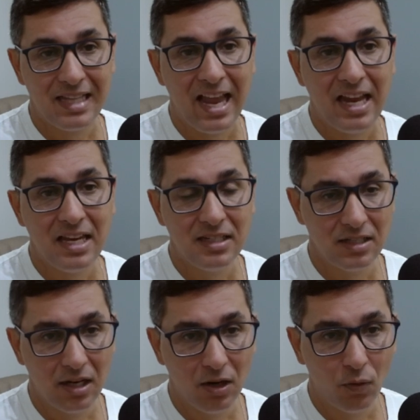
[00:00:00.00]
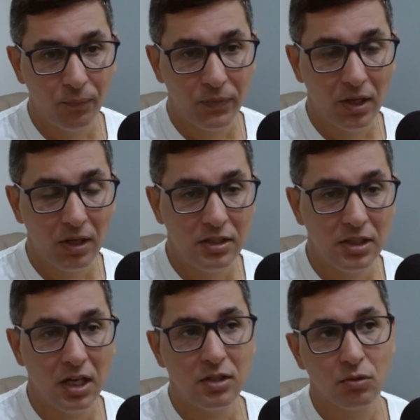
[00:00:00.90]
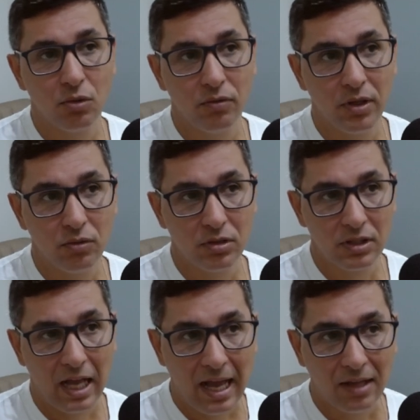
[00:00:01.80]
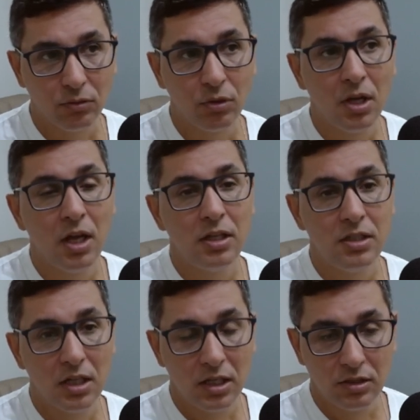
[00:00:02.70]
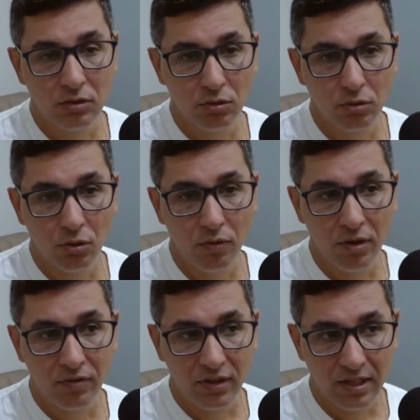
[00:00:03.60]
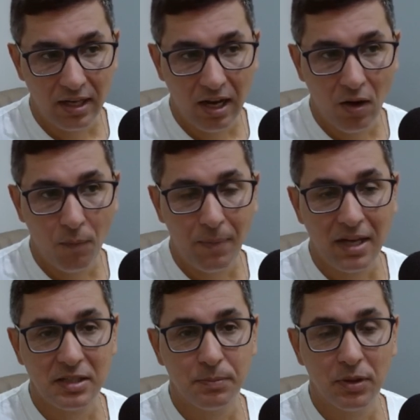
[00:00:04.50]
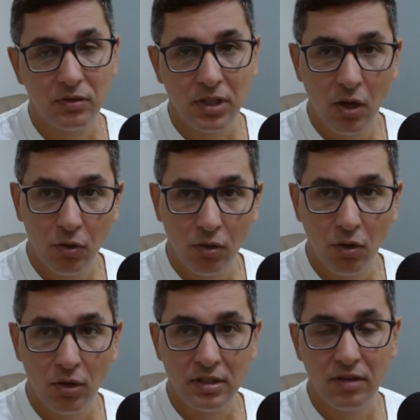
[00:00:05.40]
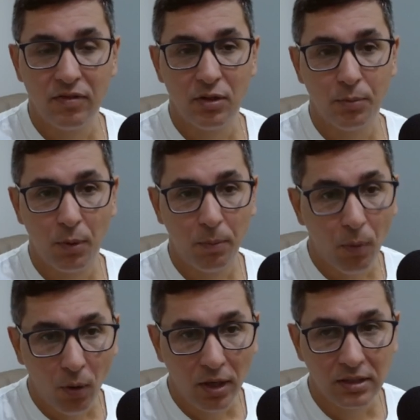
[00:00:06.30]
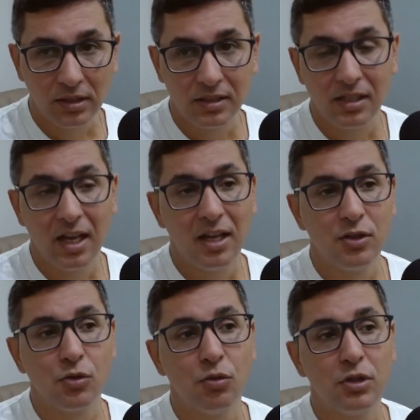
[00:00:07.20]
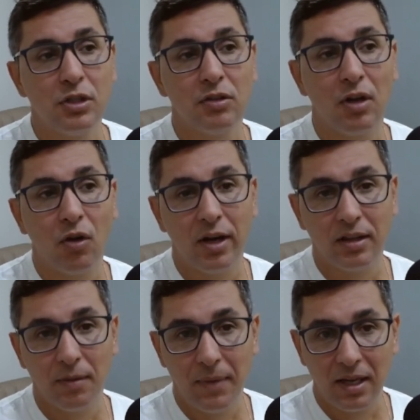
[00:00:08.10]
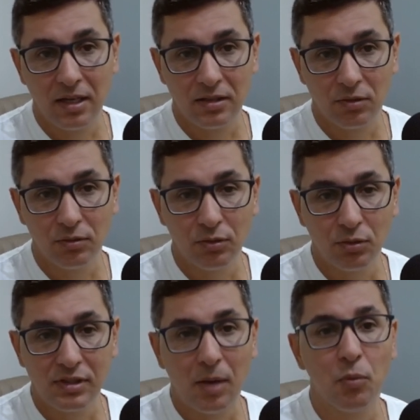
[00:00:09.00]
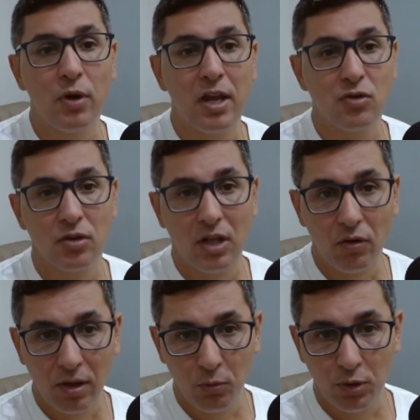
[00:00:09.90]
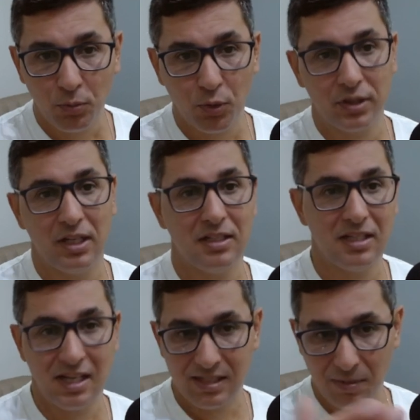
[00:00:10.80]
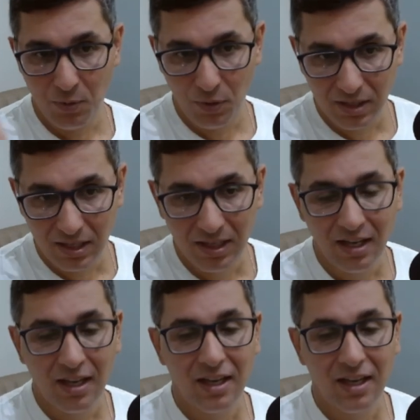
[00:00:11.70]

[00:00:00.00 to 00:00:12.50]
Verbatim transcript: da região diante do governo do Estado, diante do governo federal, participando de reuniões, levando propostas, Discutido agora também a questão do SAMU regional, que é muito importante. A gente recebeu aqui